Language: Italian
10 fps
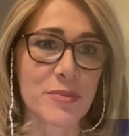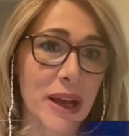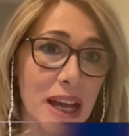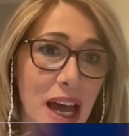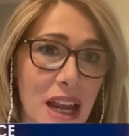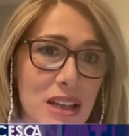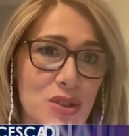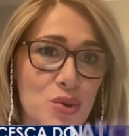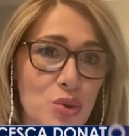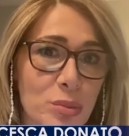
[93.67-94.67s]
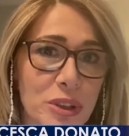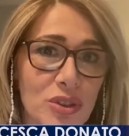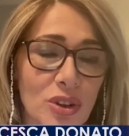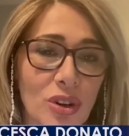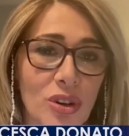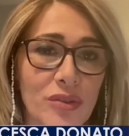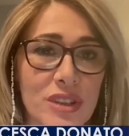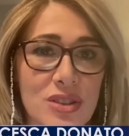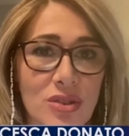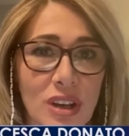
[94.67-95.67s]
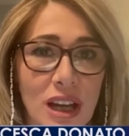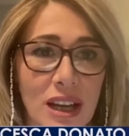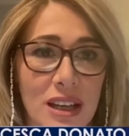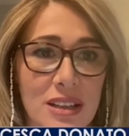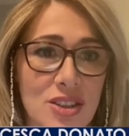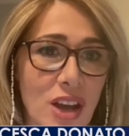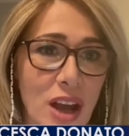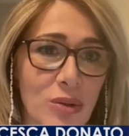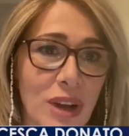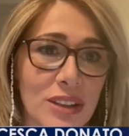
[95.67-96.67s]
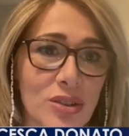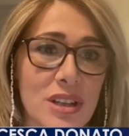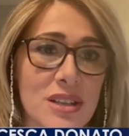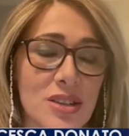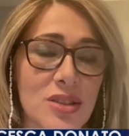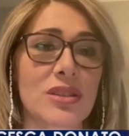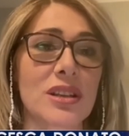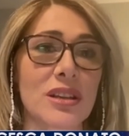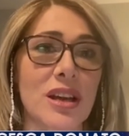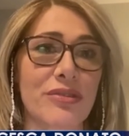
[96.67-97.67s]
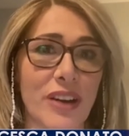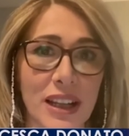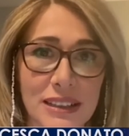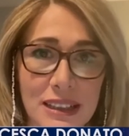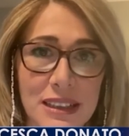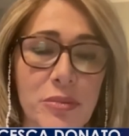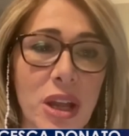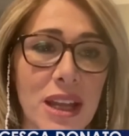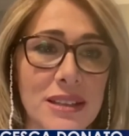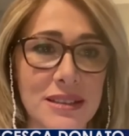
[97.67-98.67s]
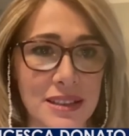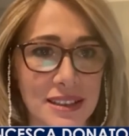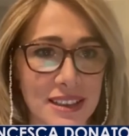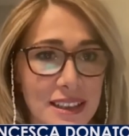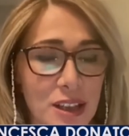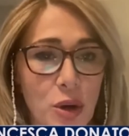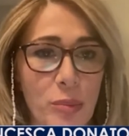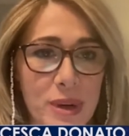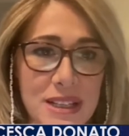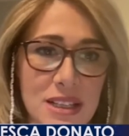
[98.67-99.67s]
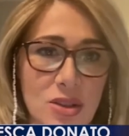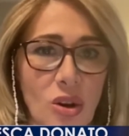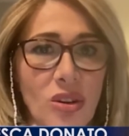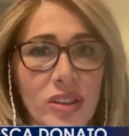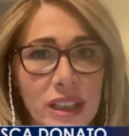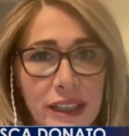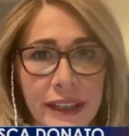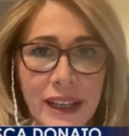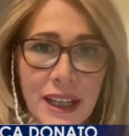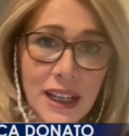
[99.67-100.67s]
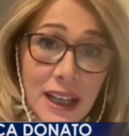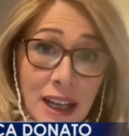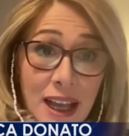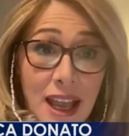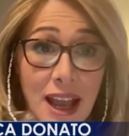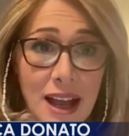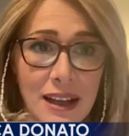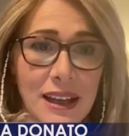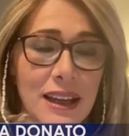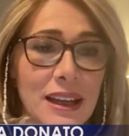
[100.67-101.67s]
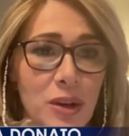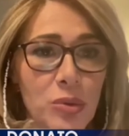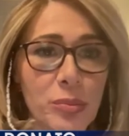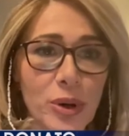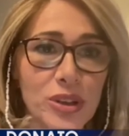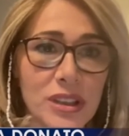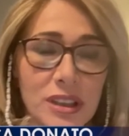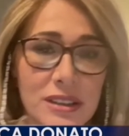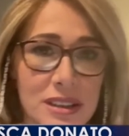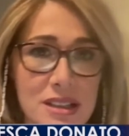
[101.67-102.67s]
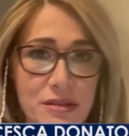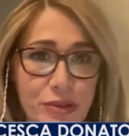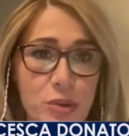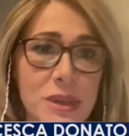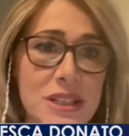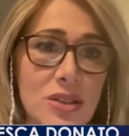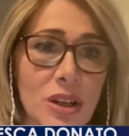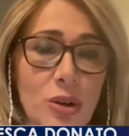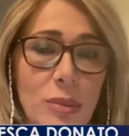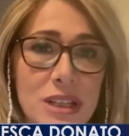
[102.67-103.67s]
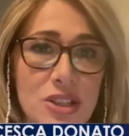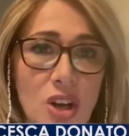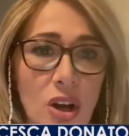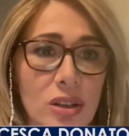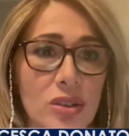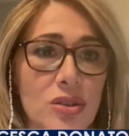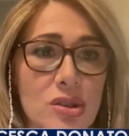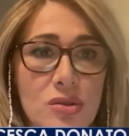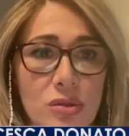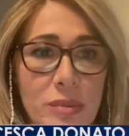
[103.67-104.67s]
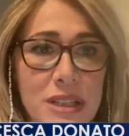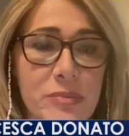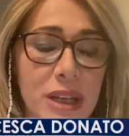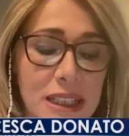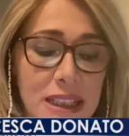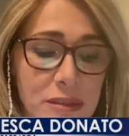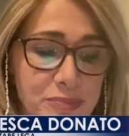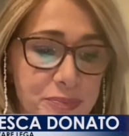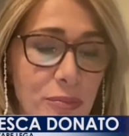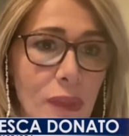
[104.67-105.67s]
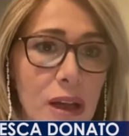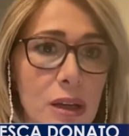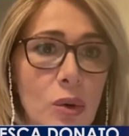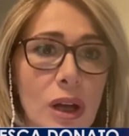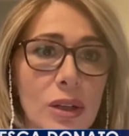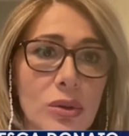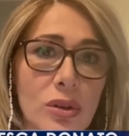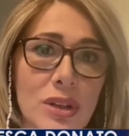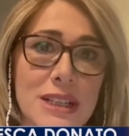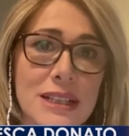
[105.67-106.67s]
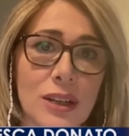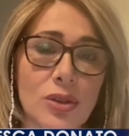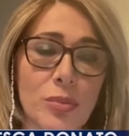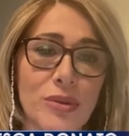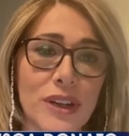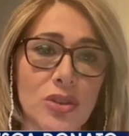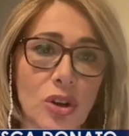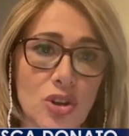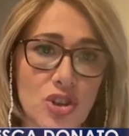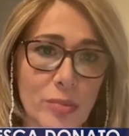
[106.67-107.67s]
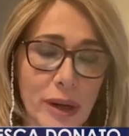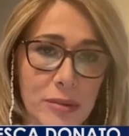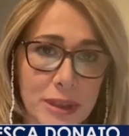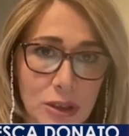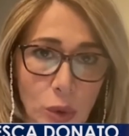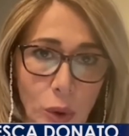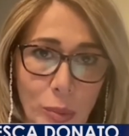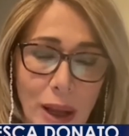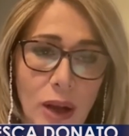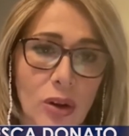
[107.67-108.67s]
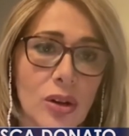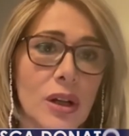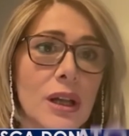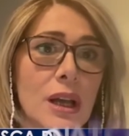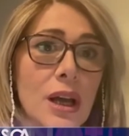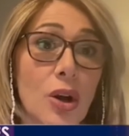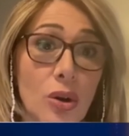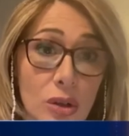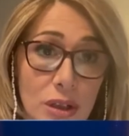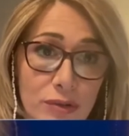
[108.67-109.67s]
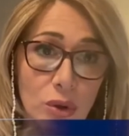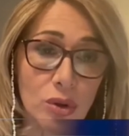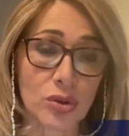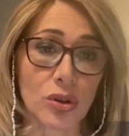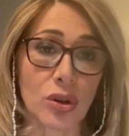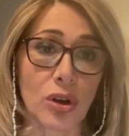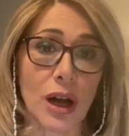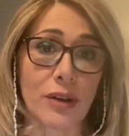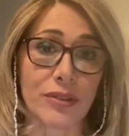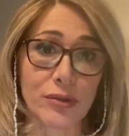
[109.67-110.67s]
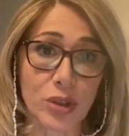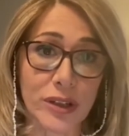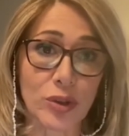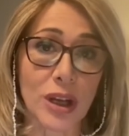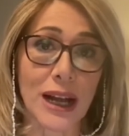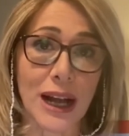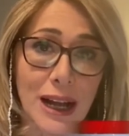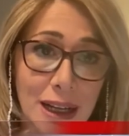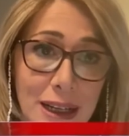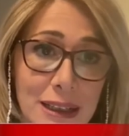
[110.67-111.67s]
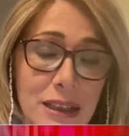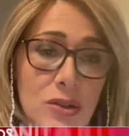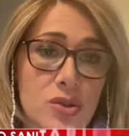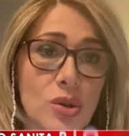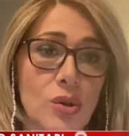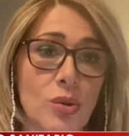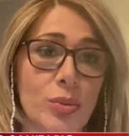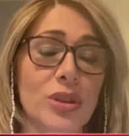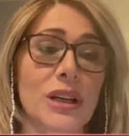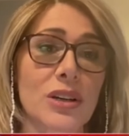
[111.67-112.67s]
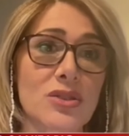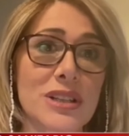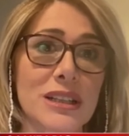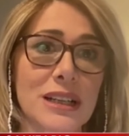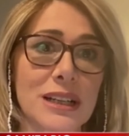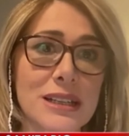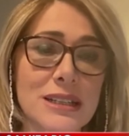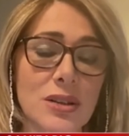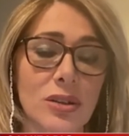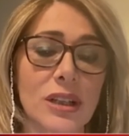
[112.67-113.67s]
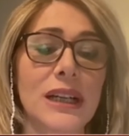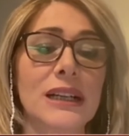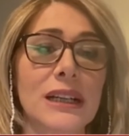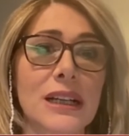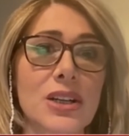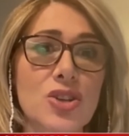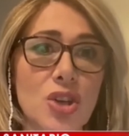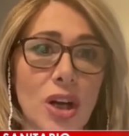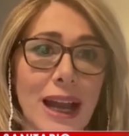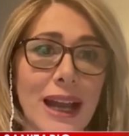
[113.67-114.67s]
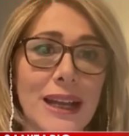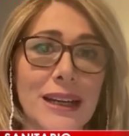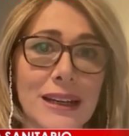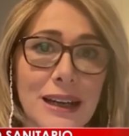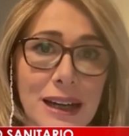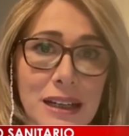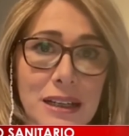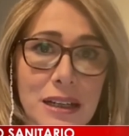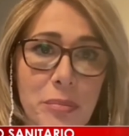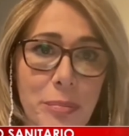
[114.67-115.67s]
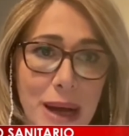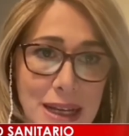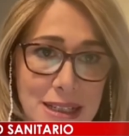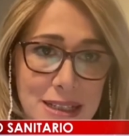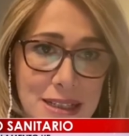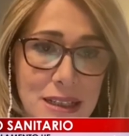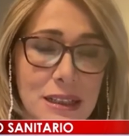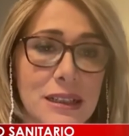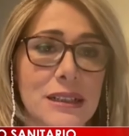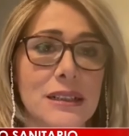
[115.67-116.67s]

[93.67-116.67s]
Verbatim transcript: spiegare subito, visto che c'è un alto rischio di fraintendimenti, di incomprensioni e anche un po' di disinformazione come al solito sui mass media, riguardo quello che è stato approvato oggi il Parlamento europeo con il voto favorevole anche del nostro gruppo, della nostra delegazione, cioè il Green Pass.